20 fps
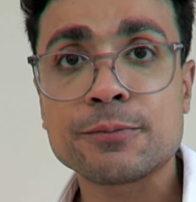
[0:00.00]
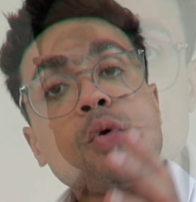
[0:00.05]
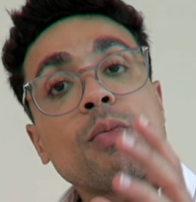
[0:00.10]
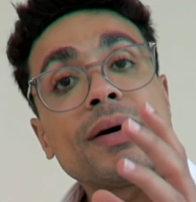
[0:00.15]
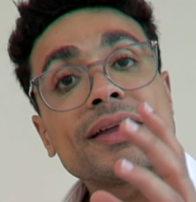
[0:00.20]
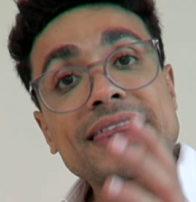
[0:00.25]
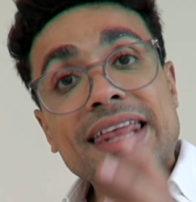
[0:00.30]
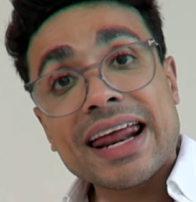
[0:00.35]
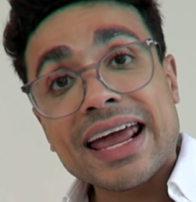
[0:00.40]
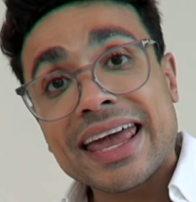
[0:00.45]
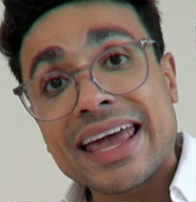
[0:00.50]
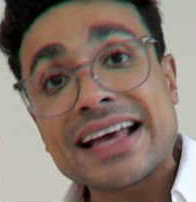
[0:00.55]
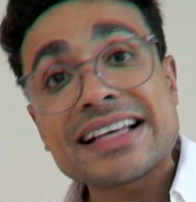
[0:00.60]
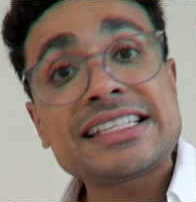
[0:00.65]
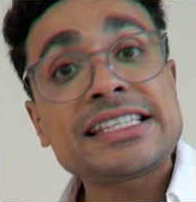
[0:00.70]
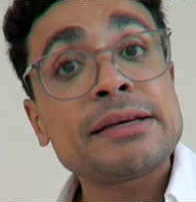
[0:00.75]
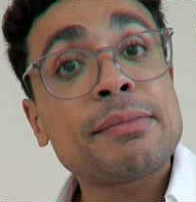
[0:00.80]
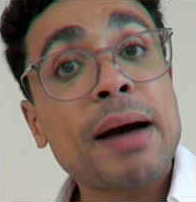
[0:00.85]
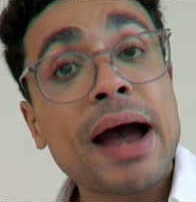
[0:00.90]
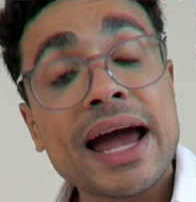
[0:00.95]
وما
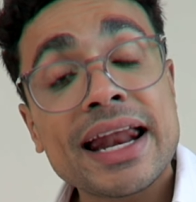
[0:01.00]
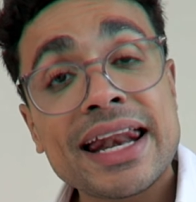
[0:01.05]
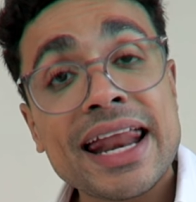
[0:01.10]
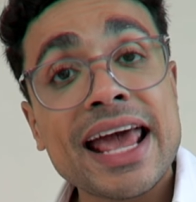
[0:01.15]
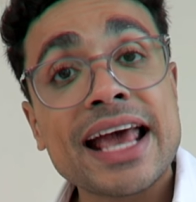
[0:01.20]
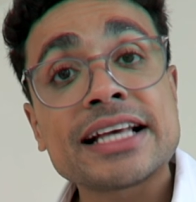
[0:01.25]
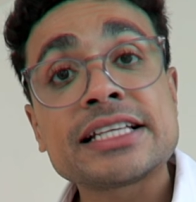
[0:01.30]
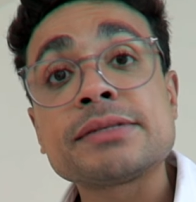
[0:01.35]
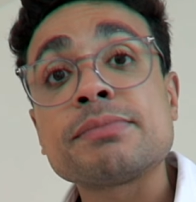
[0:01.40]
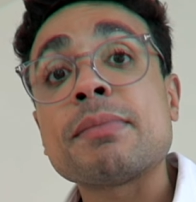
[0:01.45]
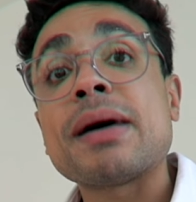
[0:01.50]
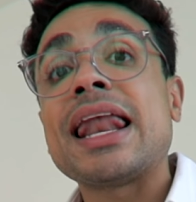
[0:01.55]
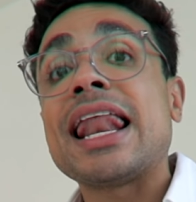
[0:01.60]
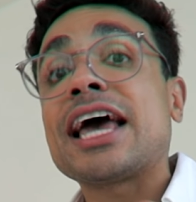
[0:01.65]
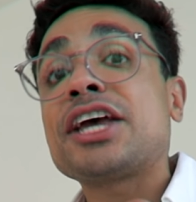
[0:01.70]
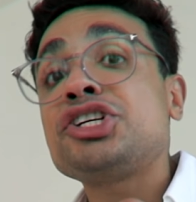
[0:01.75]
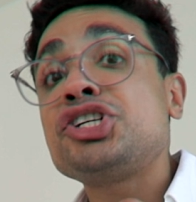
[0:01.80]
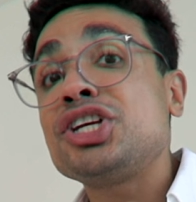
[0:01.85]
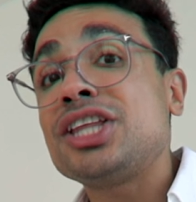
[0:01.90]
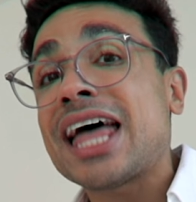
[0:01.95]
تركزش مع الناس
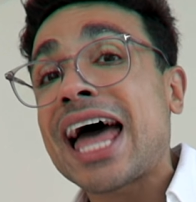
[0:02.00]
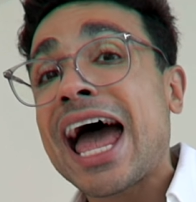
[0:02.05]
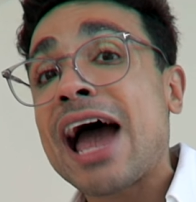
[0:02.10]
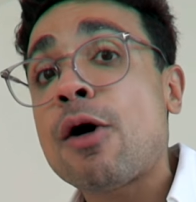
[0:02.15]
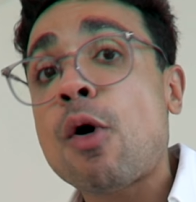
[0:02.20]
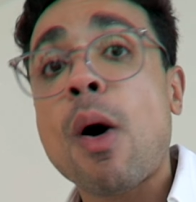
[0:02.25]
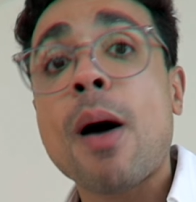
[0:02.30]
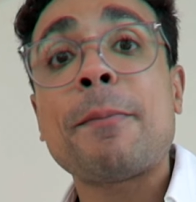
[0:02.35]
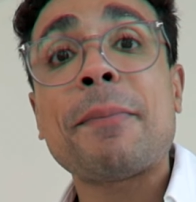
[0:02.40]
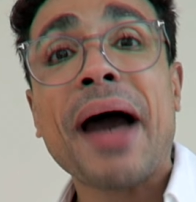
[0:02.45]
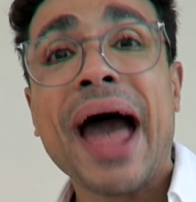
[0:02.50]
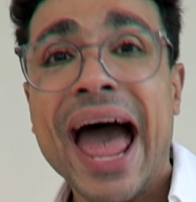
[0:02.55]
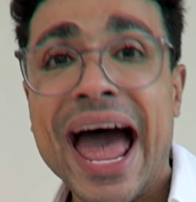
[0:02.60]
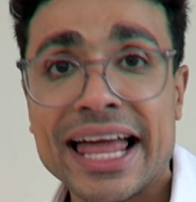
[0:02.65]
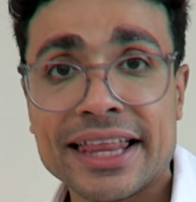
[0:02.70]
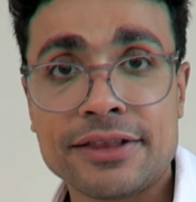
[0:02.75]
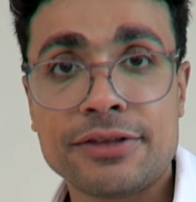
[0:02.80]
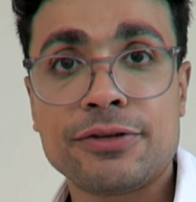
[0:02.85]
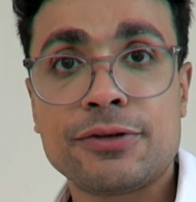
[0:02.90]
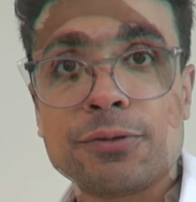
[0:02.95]
مالكش دعوه
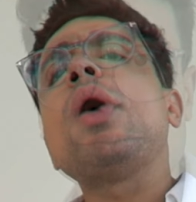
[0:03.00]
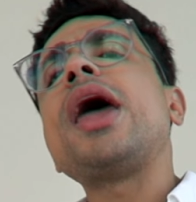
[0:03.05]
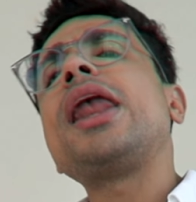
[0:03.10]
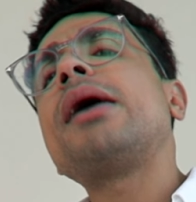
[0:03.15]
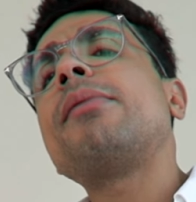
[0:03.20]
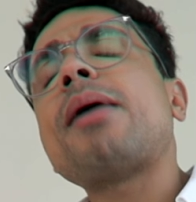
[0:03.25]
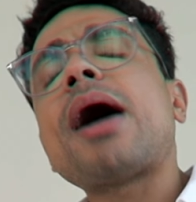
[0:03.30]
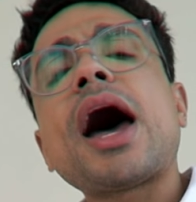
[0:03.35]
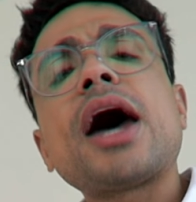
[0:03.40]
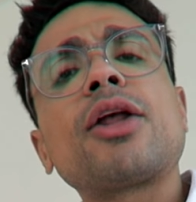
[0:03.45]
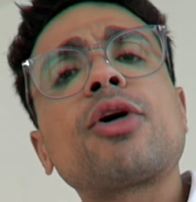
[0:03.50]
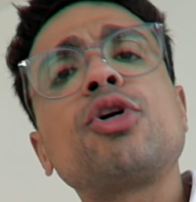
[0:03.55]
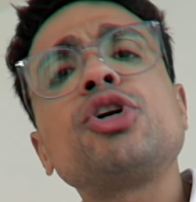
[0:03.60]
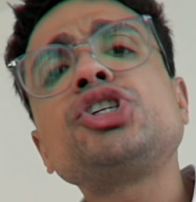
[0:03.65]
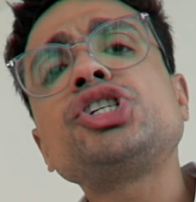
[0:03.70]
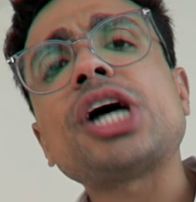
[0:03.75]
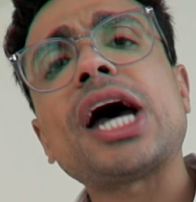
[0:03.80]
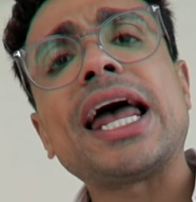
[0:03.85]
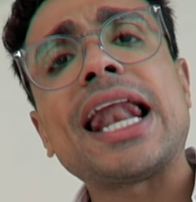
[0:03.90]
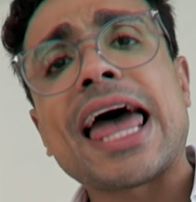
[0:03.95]
بحد وهنا بقى
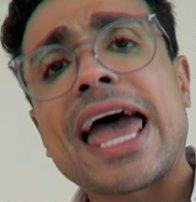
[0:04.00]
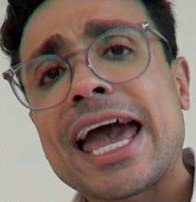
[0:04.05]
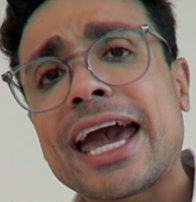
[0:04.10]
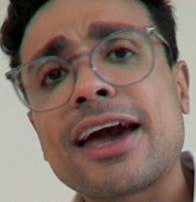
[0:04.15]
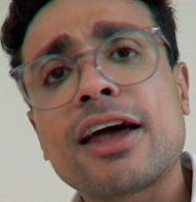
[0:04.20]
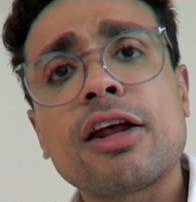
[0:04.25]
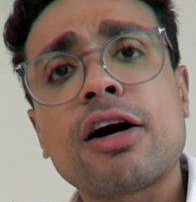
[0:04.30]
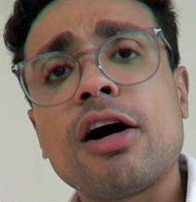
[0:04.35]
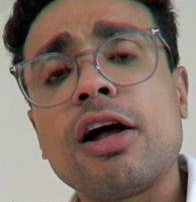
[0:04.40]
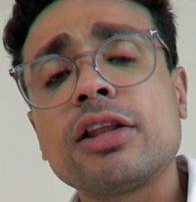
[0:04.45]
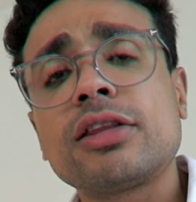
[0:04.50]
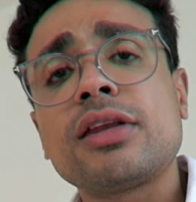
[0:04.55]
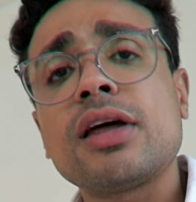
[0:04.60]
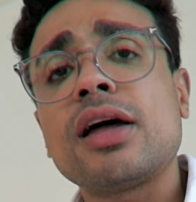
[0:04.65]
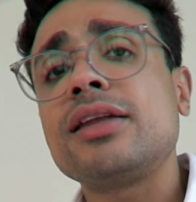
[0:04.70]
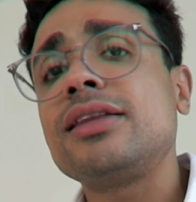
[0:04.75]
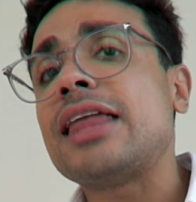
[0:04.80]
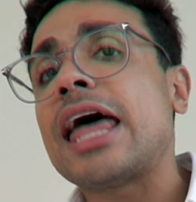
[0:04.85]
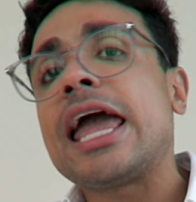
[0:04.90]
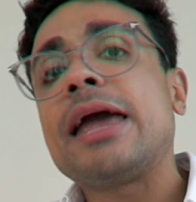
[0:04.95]
هنخش على اخر
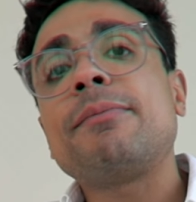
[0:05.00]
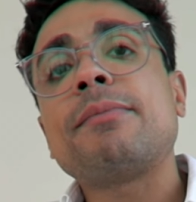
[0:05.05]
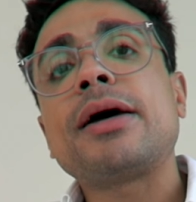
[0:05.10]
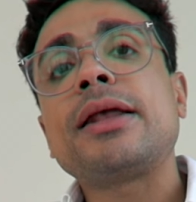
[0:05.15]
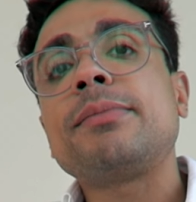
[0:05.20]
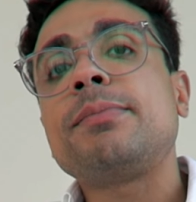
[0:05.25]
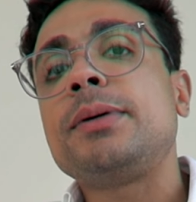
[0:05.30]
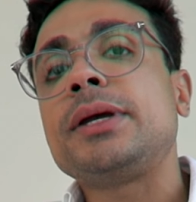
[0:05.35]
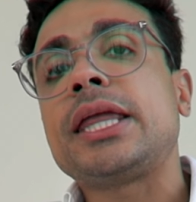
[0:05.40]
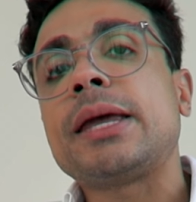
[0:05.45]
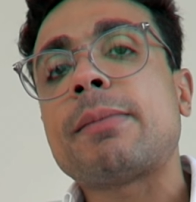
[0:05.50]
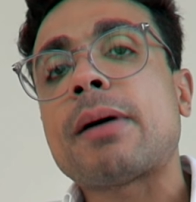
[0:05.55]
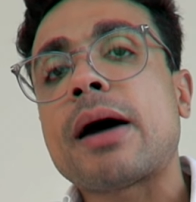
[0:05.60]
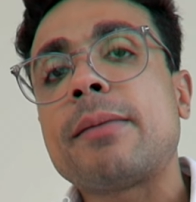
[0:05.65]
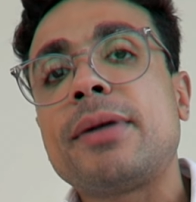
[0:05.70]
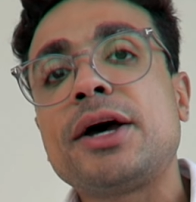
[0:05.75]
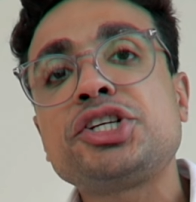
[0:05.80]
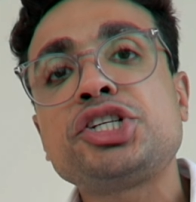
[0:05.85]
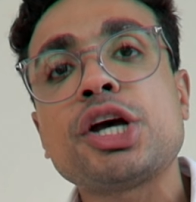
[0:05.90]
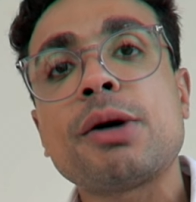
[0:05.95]
غلطه دايما
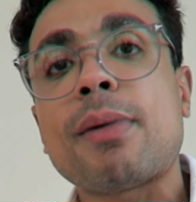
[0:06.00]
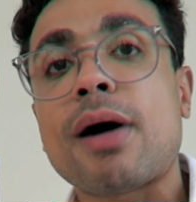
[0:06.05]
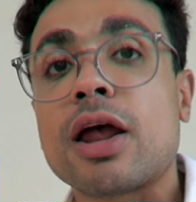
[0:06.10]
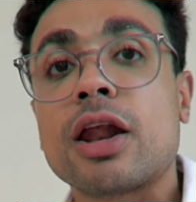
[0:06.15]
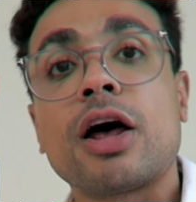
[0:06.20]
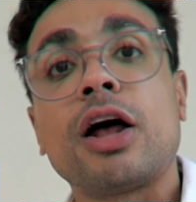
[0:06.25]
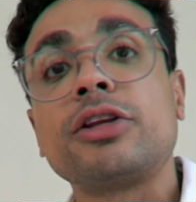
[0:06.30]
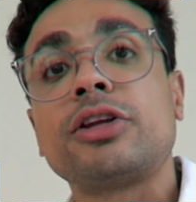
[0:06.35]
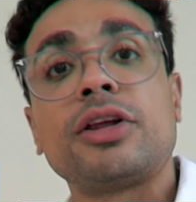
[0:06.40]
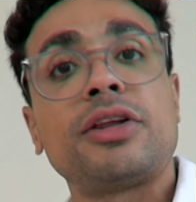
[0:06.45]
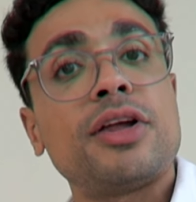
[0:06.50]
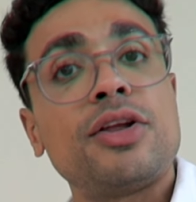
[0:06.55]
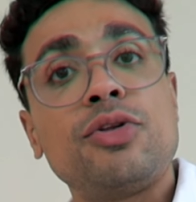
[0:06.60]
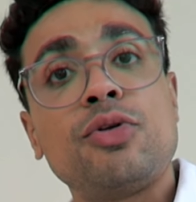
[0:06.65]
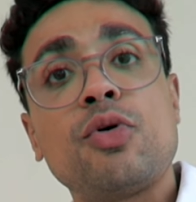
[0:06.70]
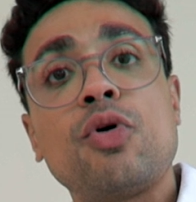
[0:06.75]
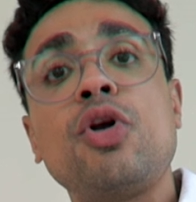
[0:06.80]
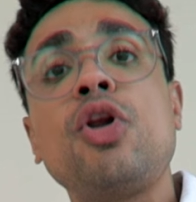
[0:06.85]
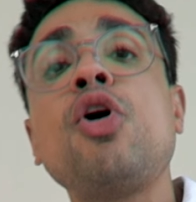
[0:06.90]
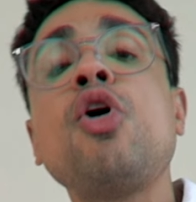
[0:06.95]
بتبقى ماشيه مع الغلطتين
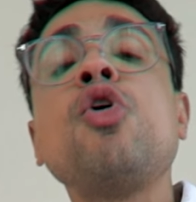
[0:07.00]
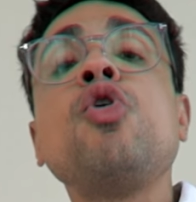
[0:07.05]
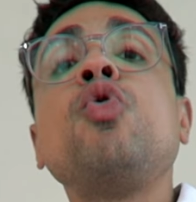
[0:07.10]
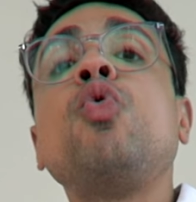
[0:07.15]
دول